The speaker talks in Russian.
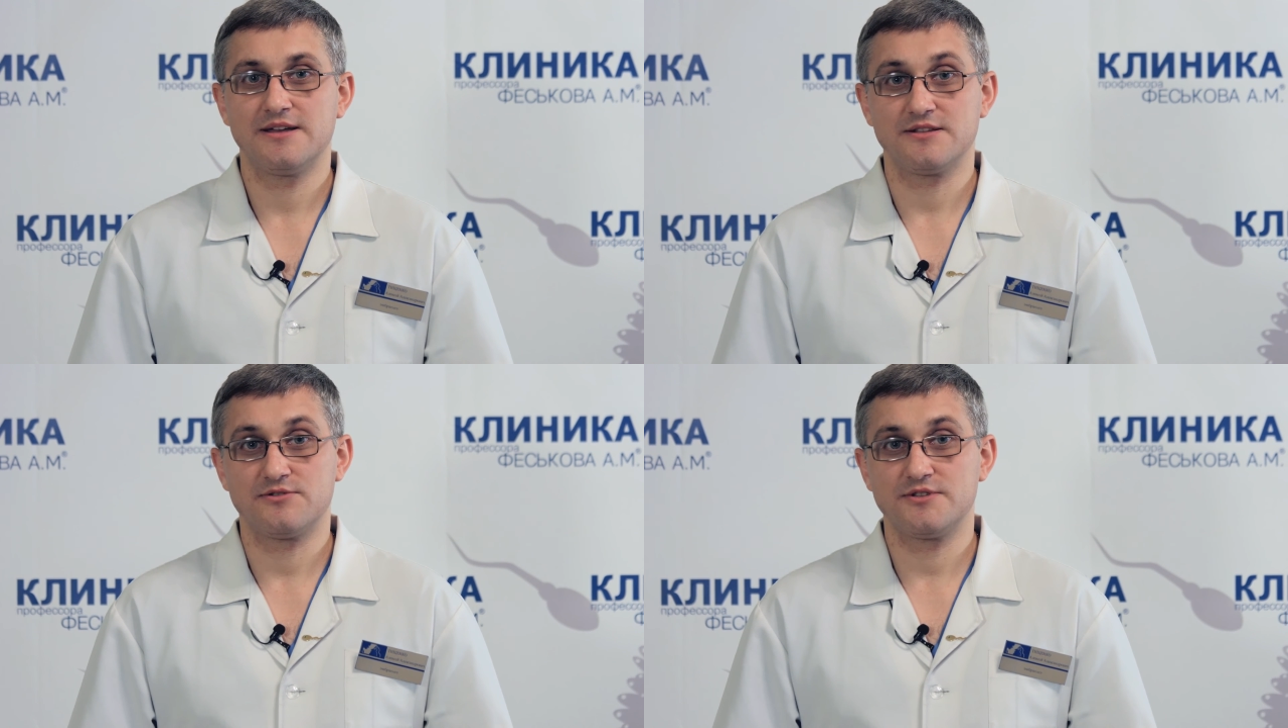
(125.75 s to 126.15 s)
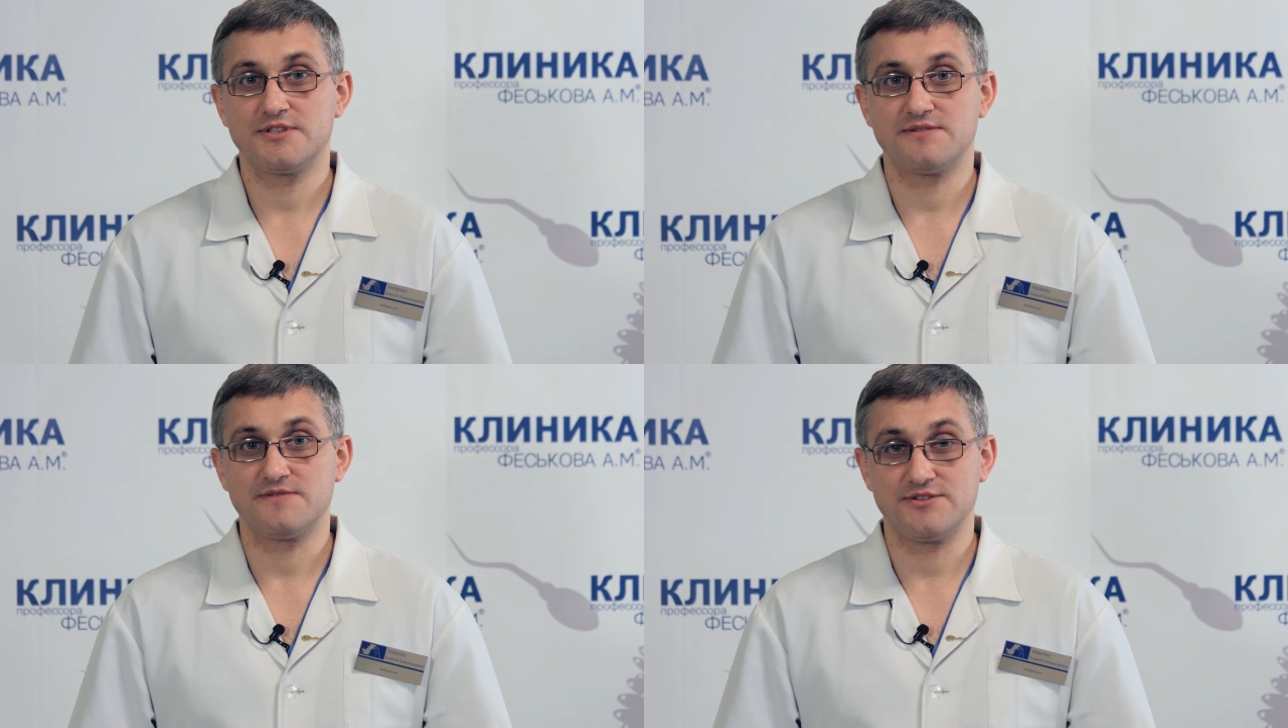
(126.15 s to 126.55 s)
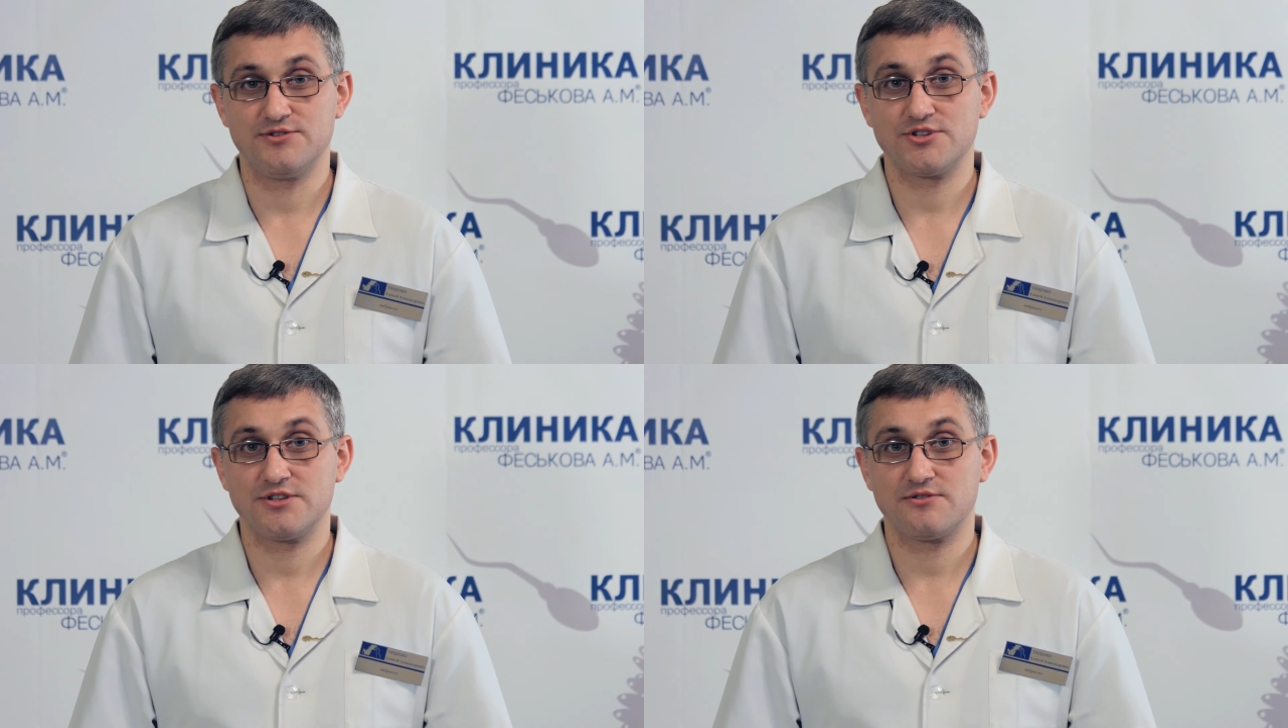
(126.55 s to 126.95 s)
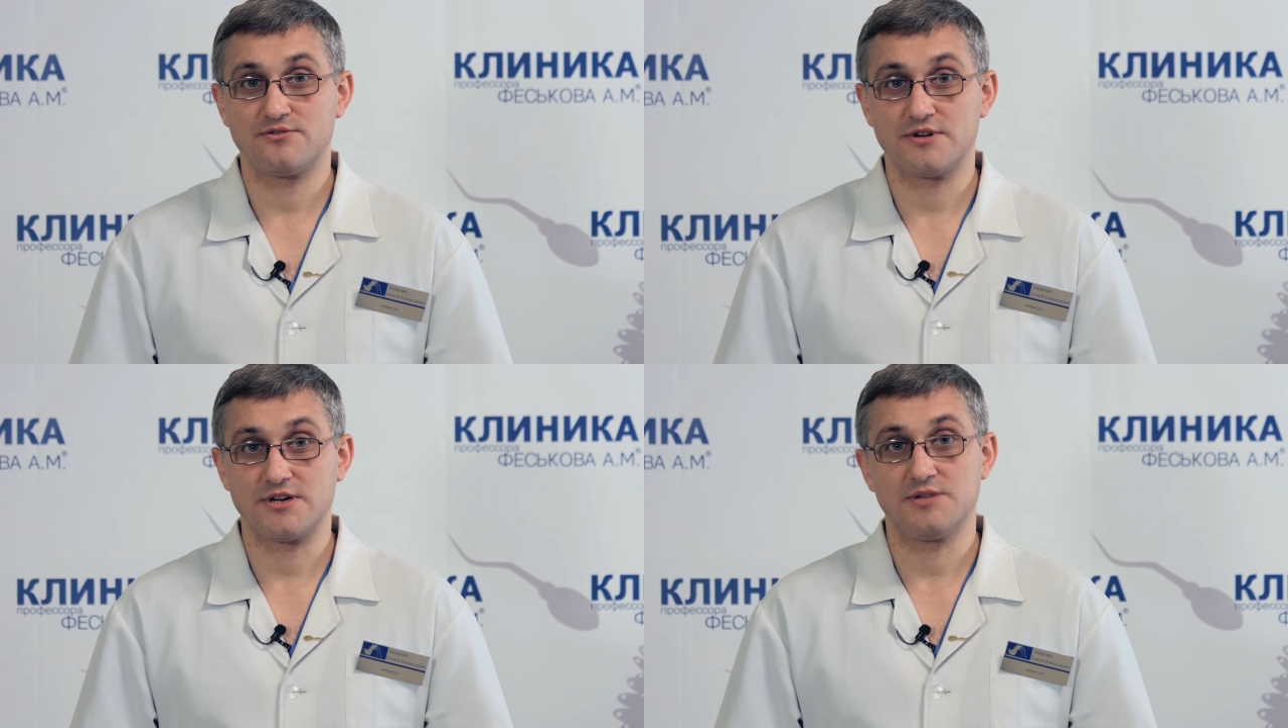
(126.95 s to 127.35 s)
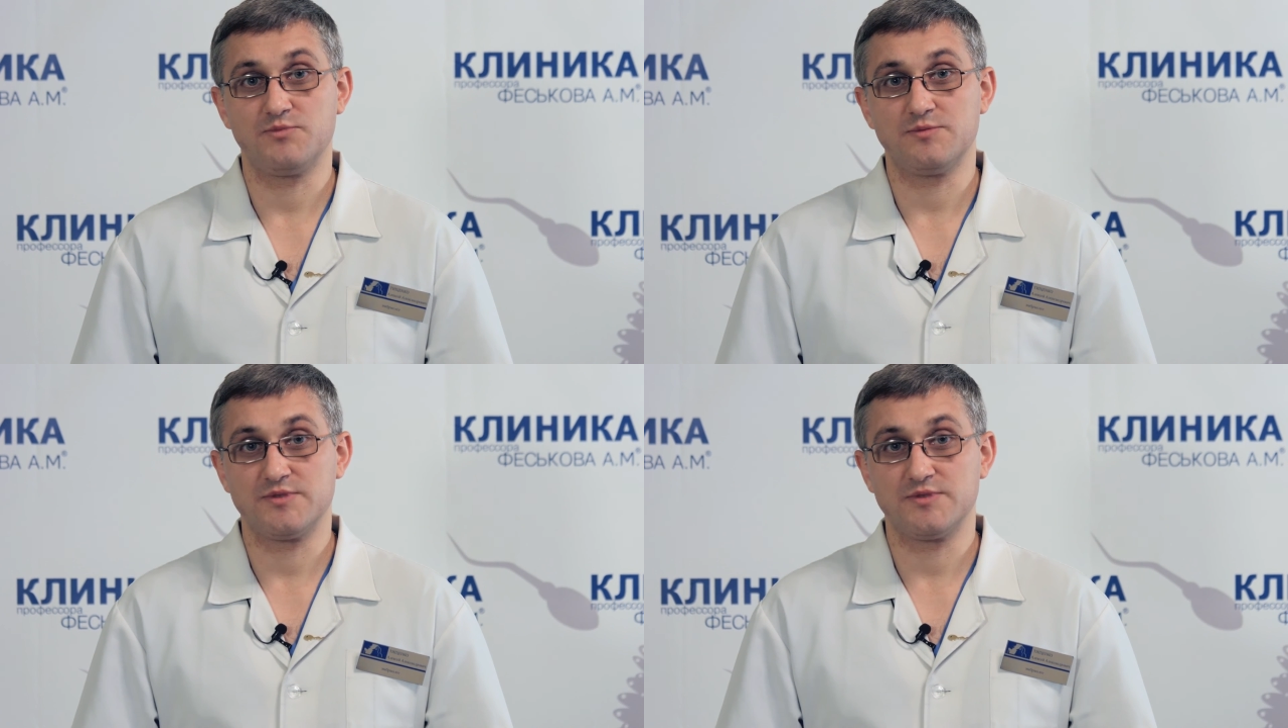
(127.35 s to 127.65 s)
находится в надежных руках и под